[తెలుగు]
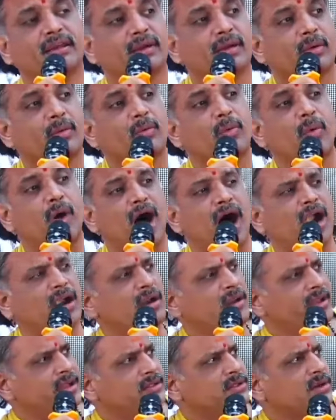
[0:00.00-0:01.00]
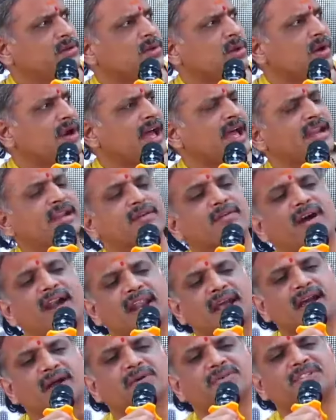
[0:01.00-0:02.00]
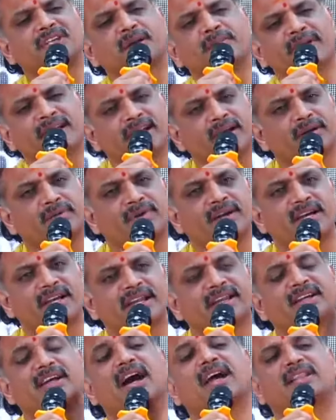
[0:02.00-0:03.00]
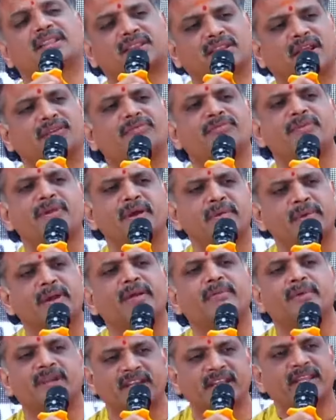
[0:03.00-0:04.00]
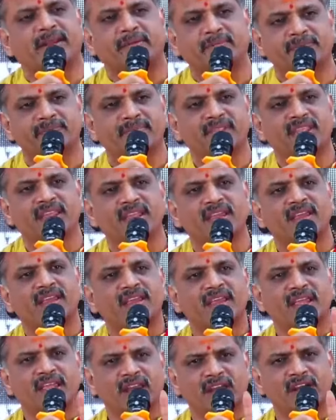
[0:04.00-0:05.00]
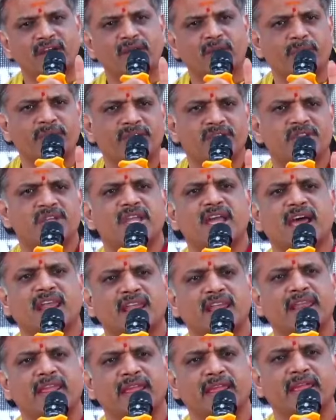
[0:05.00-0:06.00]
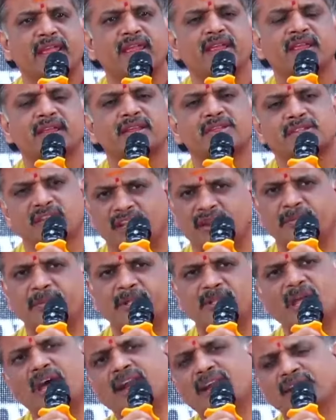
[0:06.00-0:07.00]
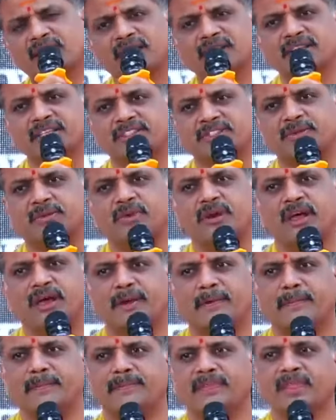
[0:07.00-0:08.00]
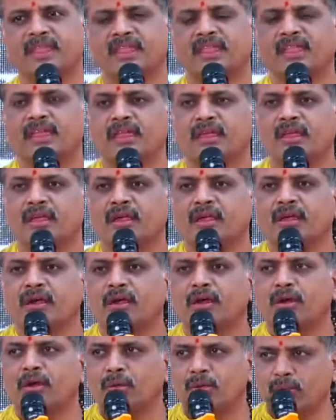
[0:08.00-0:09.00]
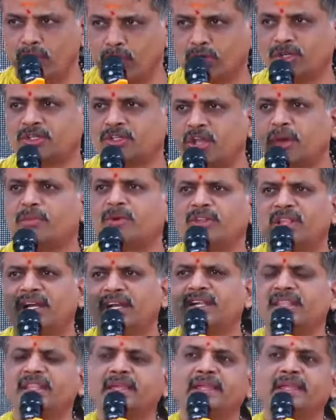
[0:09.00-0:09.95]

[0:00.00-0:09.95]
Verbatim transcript: వాళ్ళు ఎదుర్కోవడానికి వాళ్ళకు అవసరమైనటువంటి కర్తవ్యం ఏమిటి ఈ రెండు విషయాల్ని చాలా ప్రధానంగా తీసుకున్నారు మొట్టమొదటిది